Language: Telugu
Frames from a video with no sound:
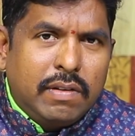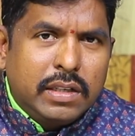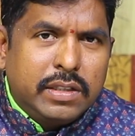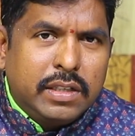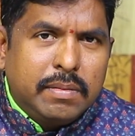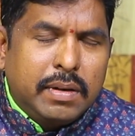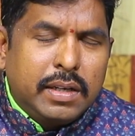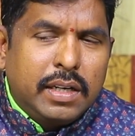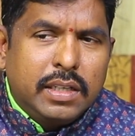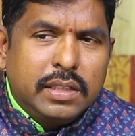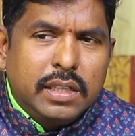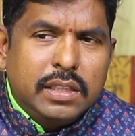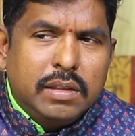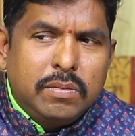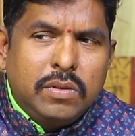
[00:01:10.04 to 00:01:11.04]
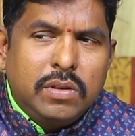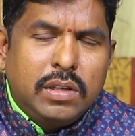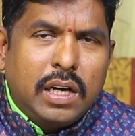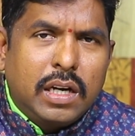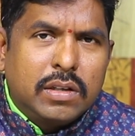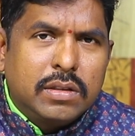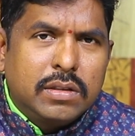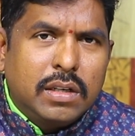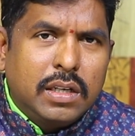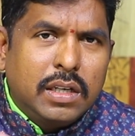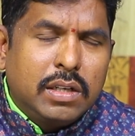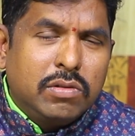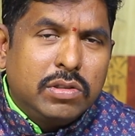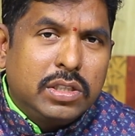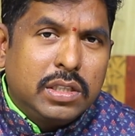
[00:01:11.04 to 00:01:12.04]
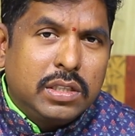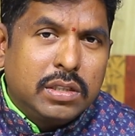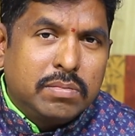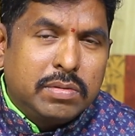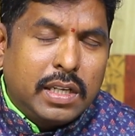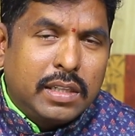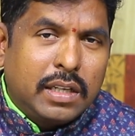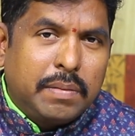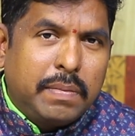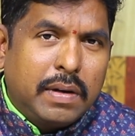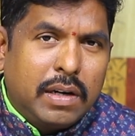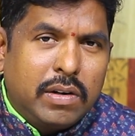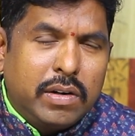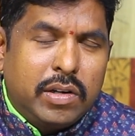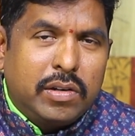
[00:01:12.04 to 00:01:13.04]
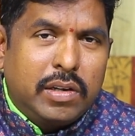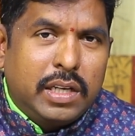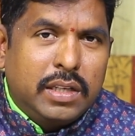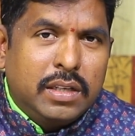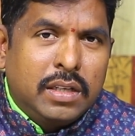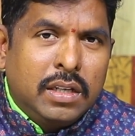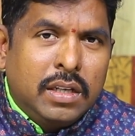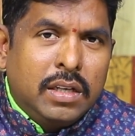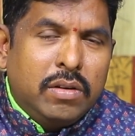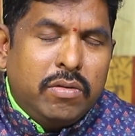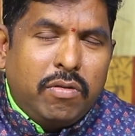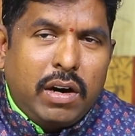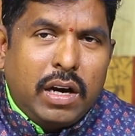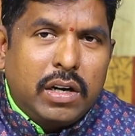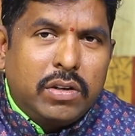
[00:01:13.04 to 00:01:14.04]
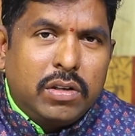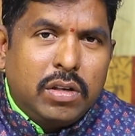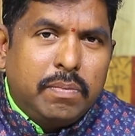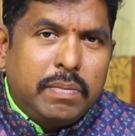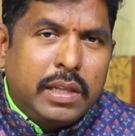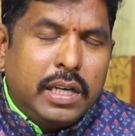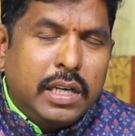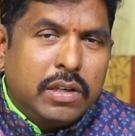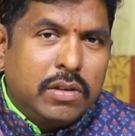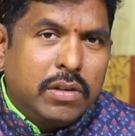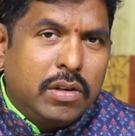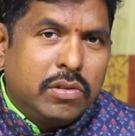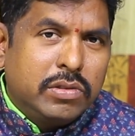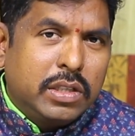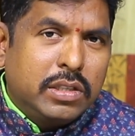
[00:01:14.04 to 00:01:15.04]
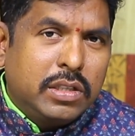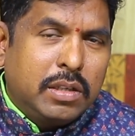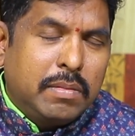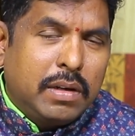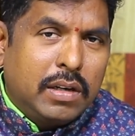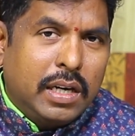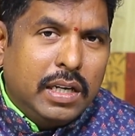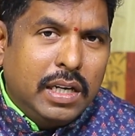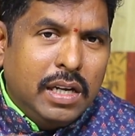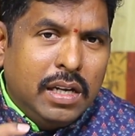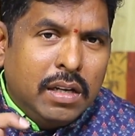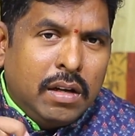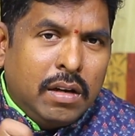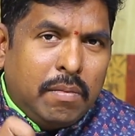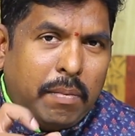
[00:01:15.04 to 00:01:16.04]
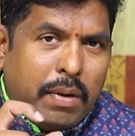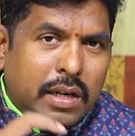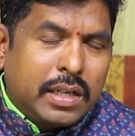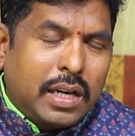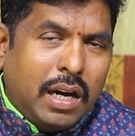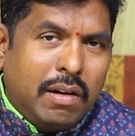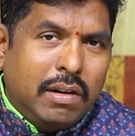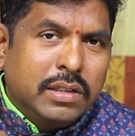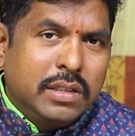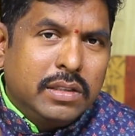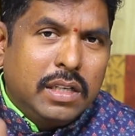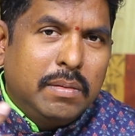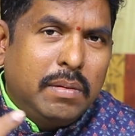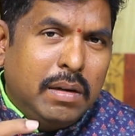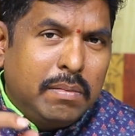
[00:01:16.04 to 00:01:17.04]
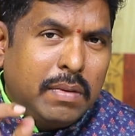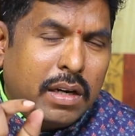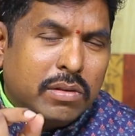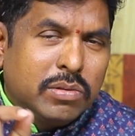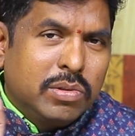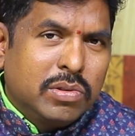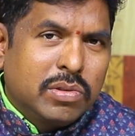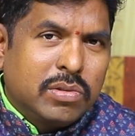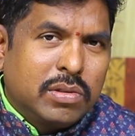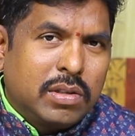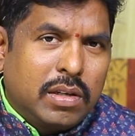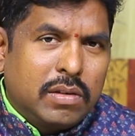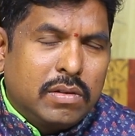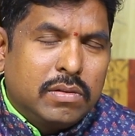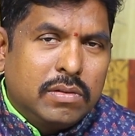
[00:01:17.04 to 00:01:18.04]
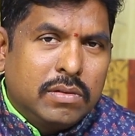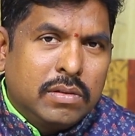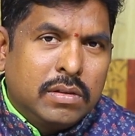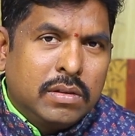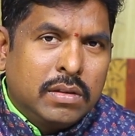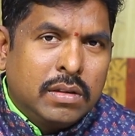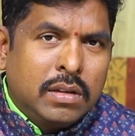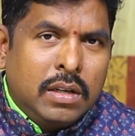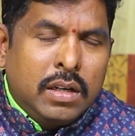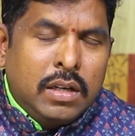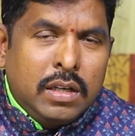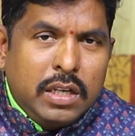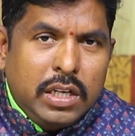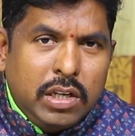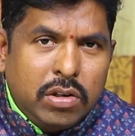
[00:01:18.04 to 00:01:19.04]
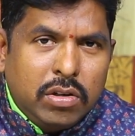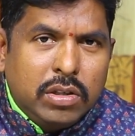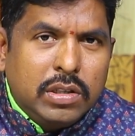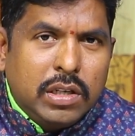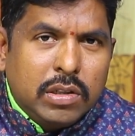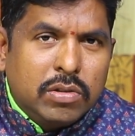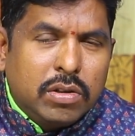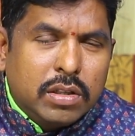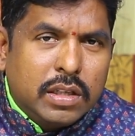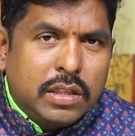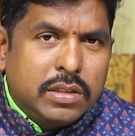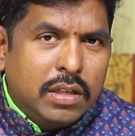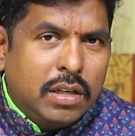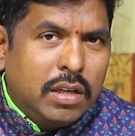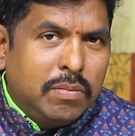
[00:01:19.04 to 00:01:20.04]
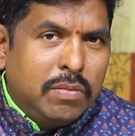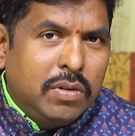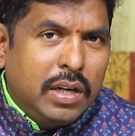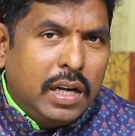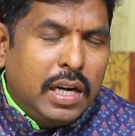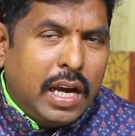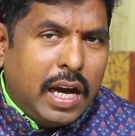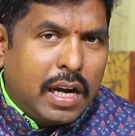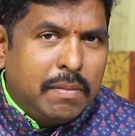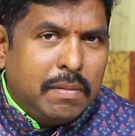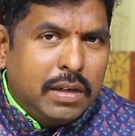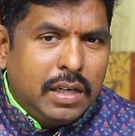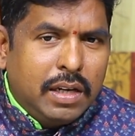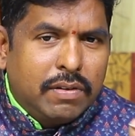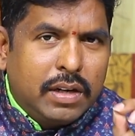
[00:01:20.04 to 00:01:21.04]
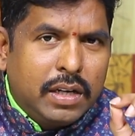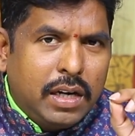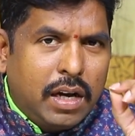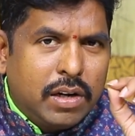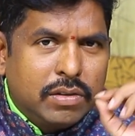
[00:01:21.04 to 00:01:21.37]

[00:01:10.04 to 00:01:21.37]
ఇవాళ సినిమా రిలీజ్ అయితే మూడు నాలుగు రోజులకి వచ్చిన సందర్భాలు కూడా ఉన్నాయి వారం రోజులు పదిహేను రోజుల్లో వచ్చే సినిమా అంటే మనకు కావాల్సిన సినిమా మనం చూసుకుంటున్నాం ఈ రోజున దూరదర్శన్లో మూడు నెలలు ఆగమంటే ఎవరైనా